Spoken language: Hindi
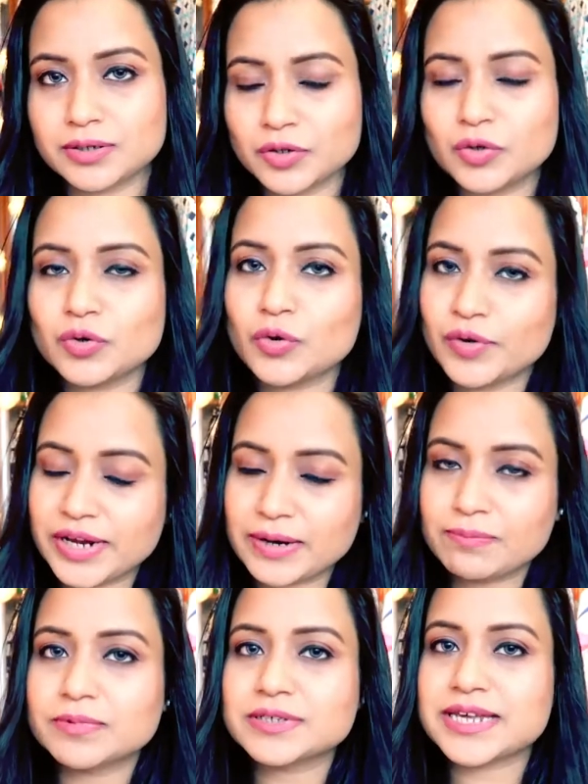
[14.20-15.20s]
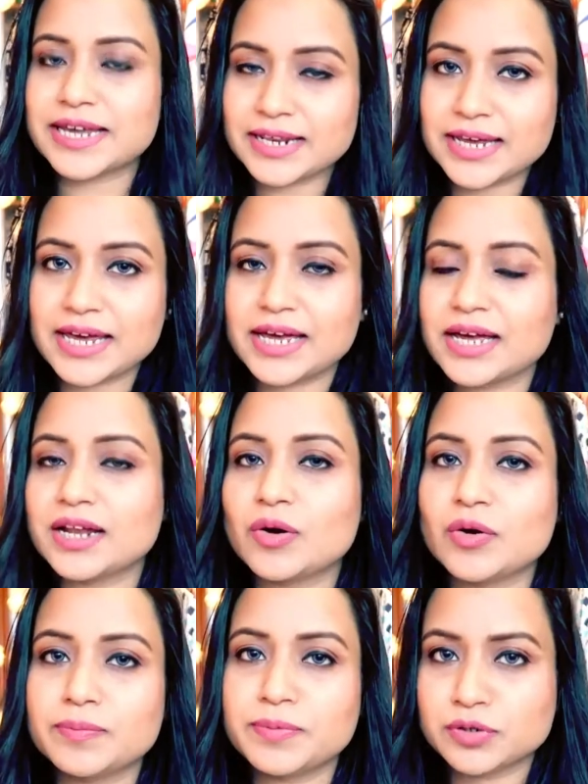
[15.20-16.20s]
यू नो कोरियन स्किन केयर
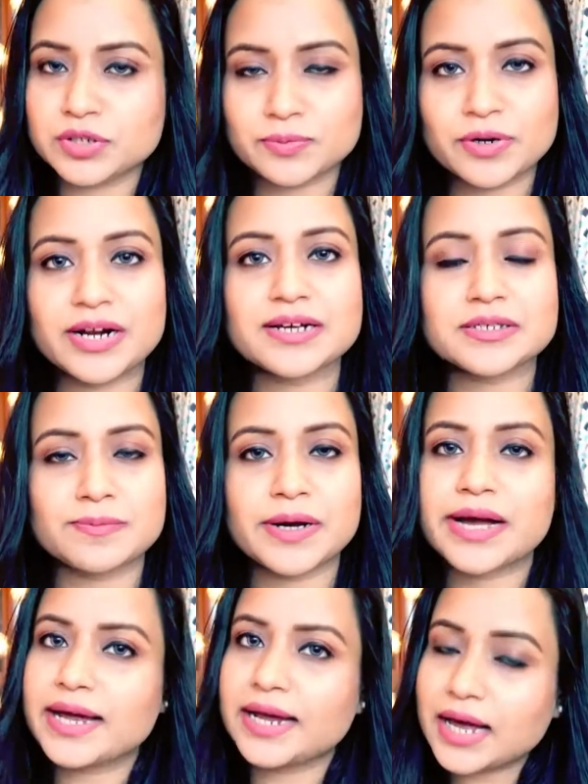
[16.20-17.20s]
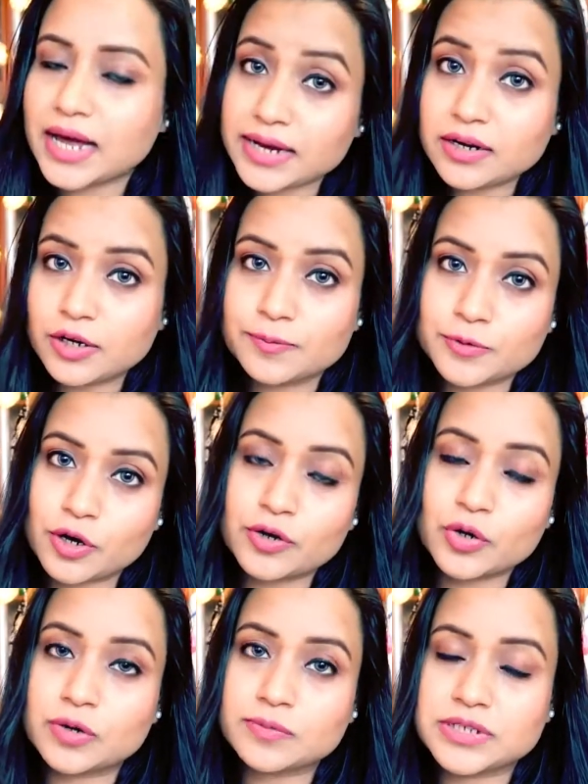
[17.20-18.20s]
और ब्यूटी प्रोडक्ट्स मंगाए आई हर्ब
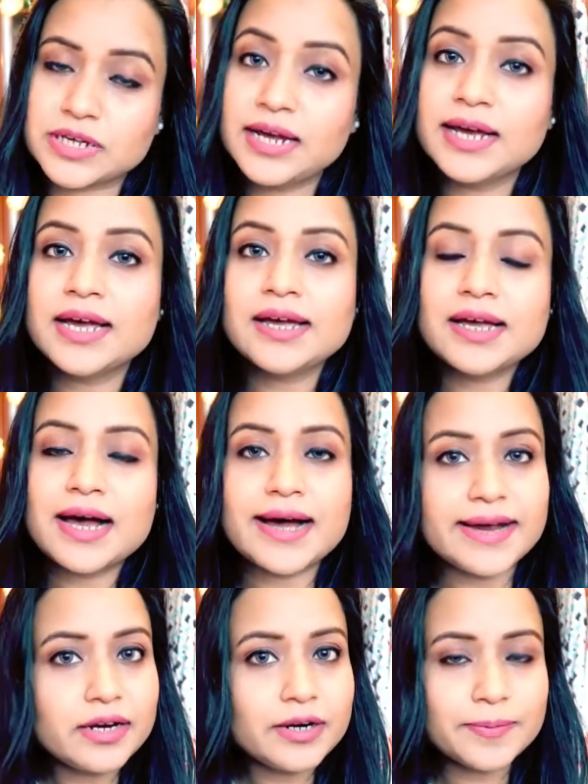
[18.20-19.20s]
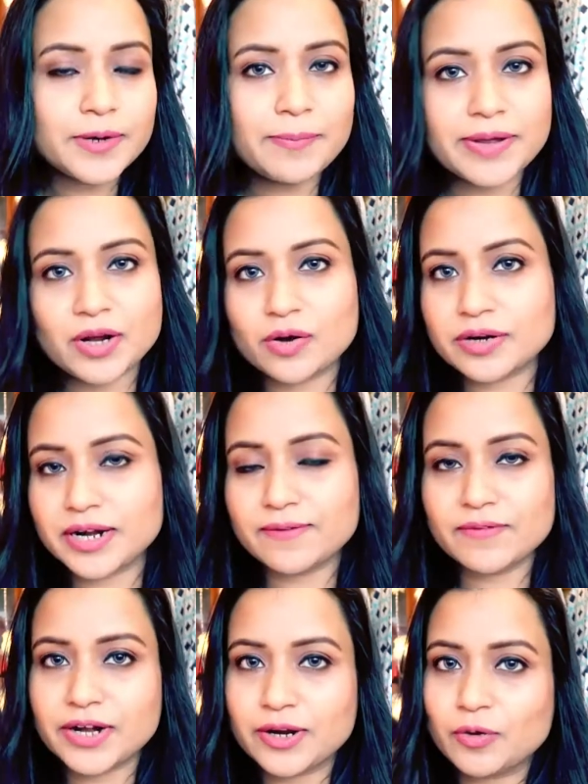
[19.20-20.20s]
डॉट कॉम से आई हर्ब का मैंने ऑलरेडी
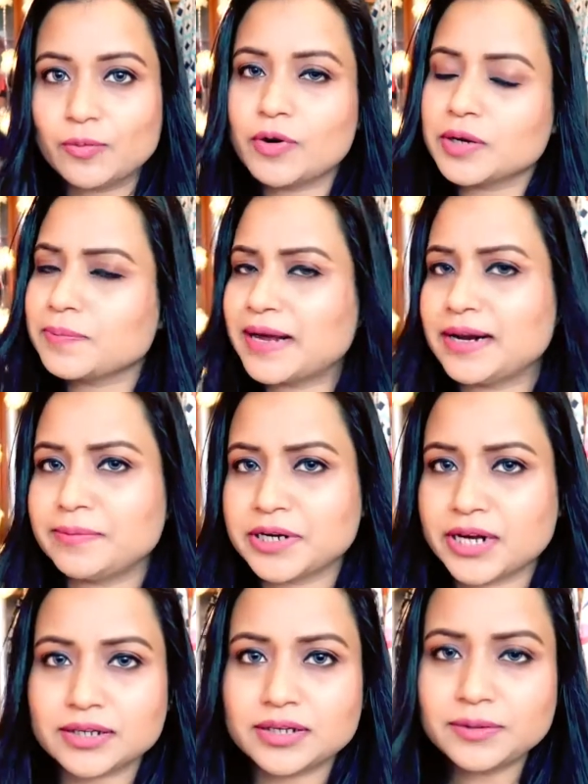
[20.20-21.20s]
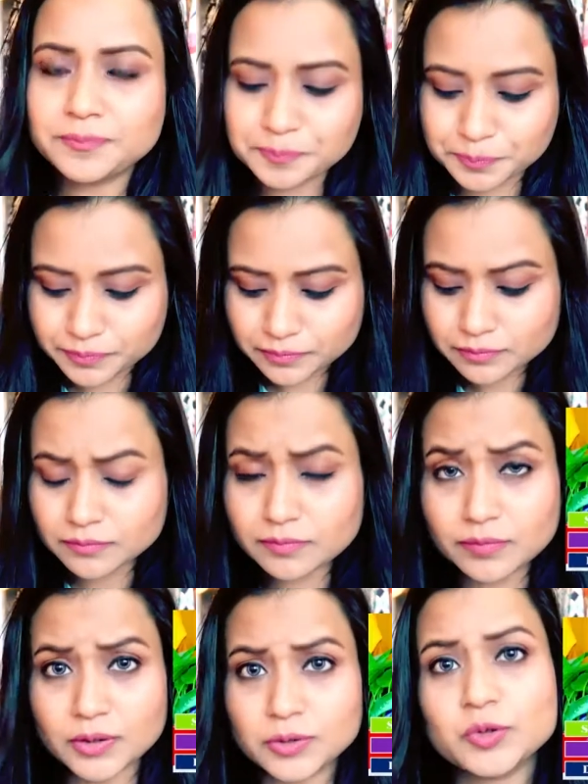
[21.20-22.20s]
वीडियो बहुत पहले बनाया था
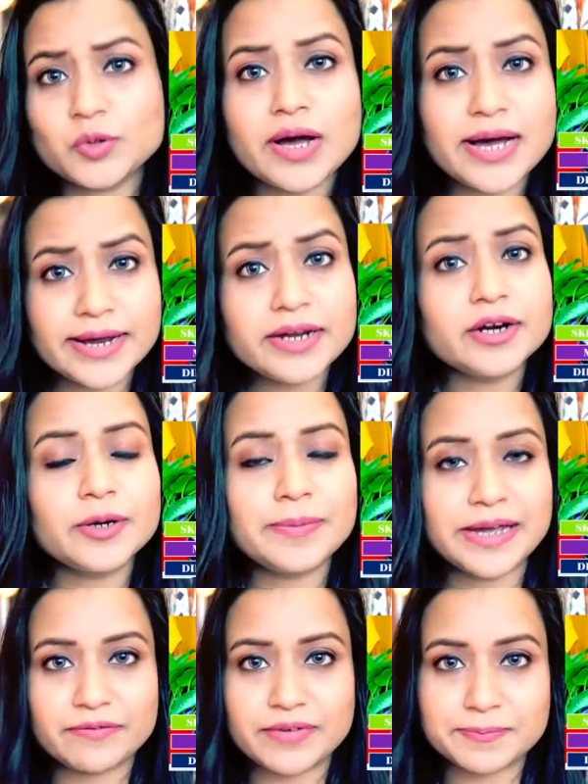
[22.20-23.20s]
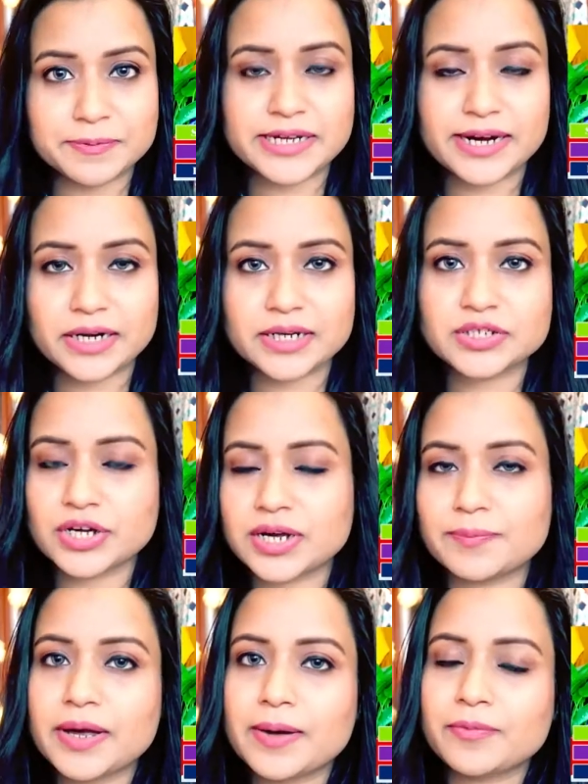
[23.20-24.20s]
तो आई हर्ब एक वेबसाइट है
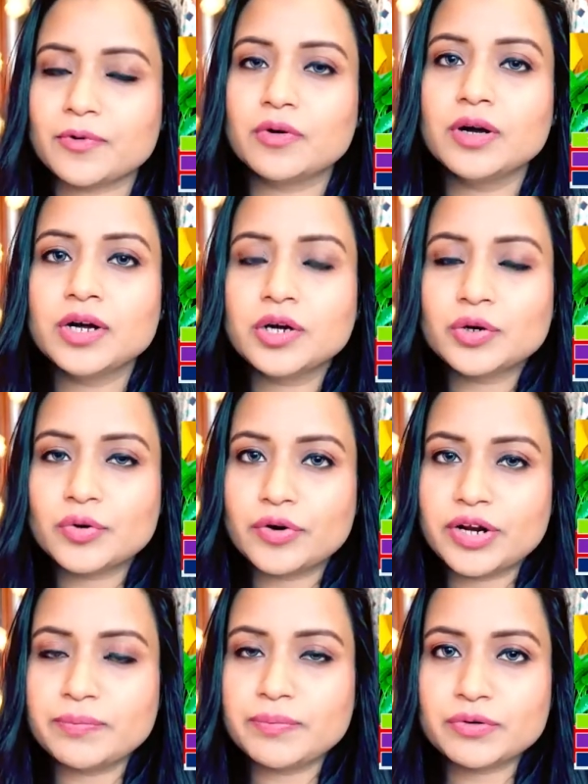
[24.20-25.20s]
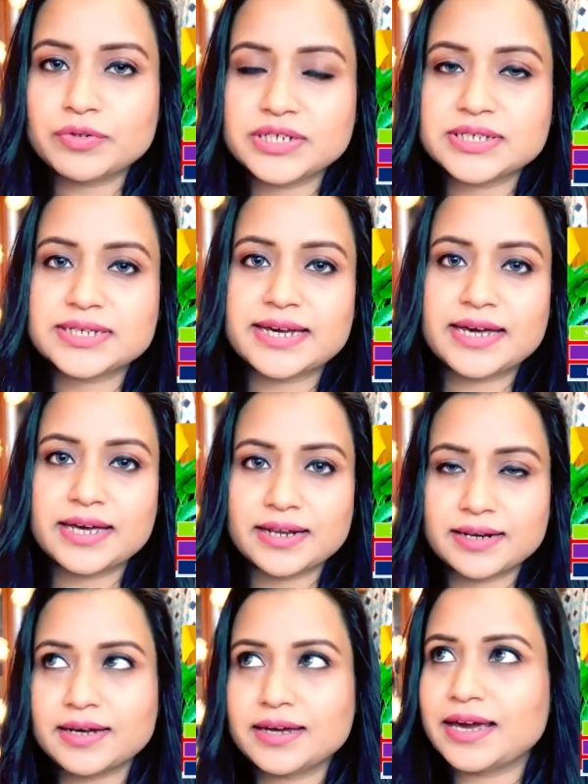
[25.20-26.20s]
जहाँ पे आपको कोरियन ब्यूटी
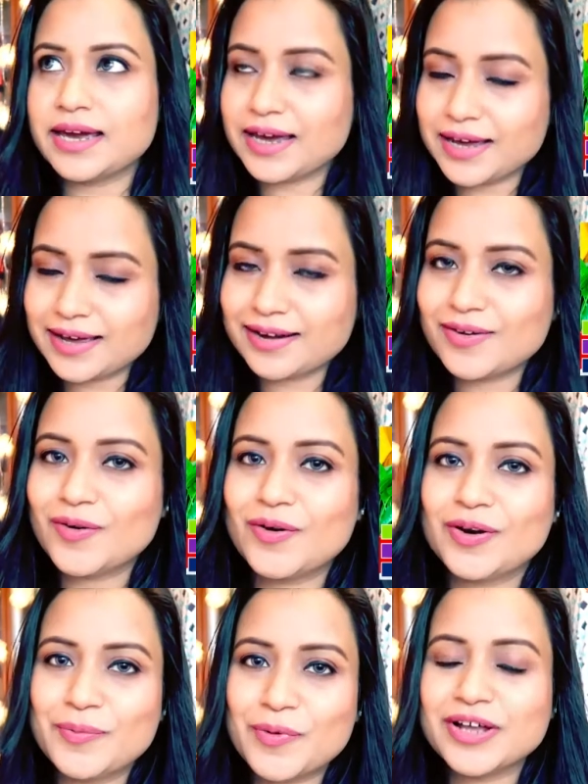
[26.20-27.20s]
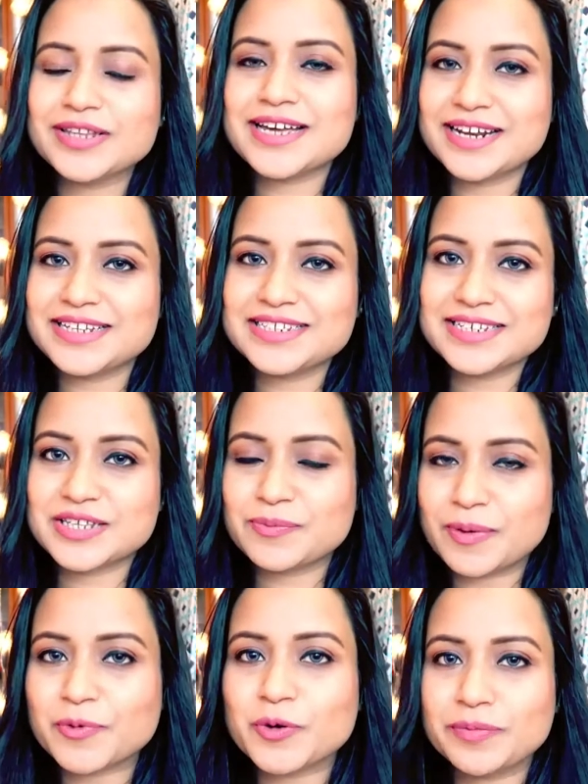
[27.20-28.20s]
स्किन केयर और बहुत सारी चीज़ें
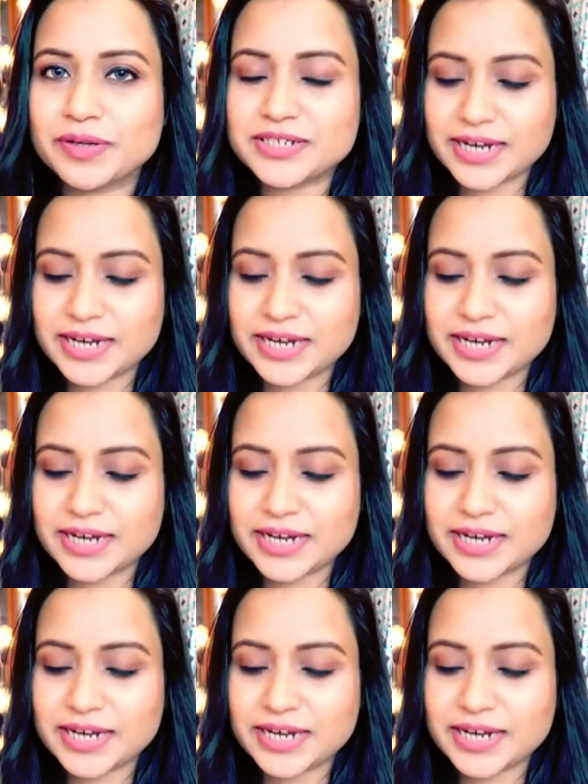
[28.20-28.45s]
आपको मिल